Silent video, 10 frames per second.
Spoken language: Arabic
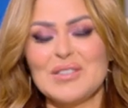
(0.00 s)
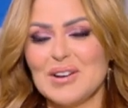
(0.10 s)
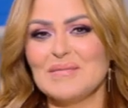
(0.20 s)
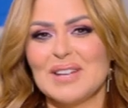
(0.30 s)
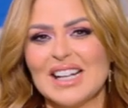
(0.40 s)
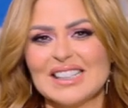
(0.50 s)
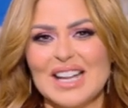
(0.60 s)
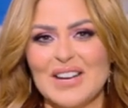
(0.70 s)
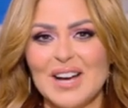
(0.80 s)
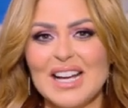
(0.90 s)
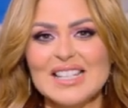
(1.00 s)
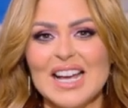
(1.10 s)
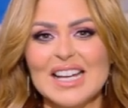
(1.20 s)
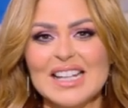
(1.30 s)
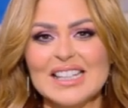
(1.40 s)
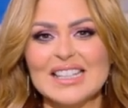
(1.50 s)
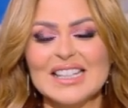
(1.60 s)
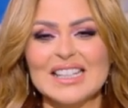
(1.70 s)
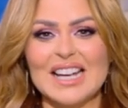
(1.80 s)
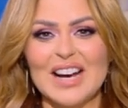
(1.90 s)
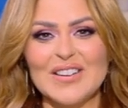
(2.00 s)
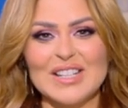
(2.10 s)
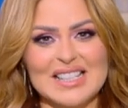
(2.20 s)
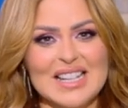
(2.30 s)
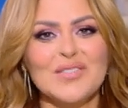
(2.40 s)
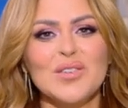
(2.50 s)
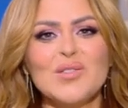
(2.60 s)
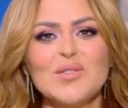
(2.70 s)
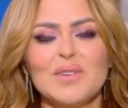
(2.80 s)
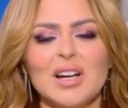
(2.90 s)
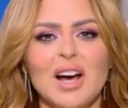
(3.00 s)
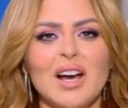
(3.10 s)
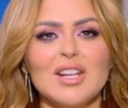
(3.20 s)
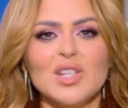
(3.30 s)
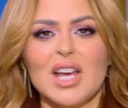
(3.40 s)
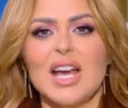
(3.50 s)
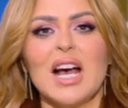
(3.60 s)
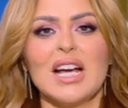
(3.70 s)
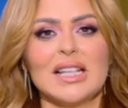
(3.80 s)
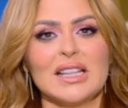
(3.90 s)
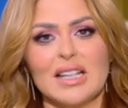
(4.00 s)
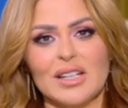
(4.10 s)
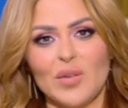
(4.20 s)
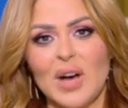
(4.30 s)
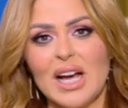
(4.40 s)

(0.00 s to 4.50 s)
المهم يعني الابحاث اكدت ان الهوس ده بيكون مرحله شائعه جدا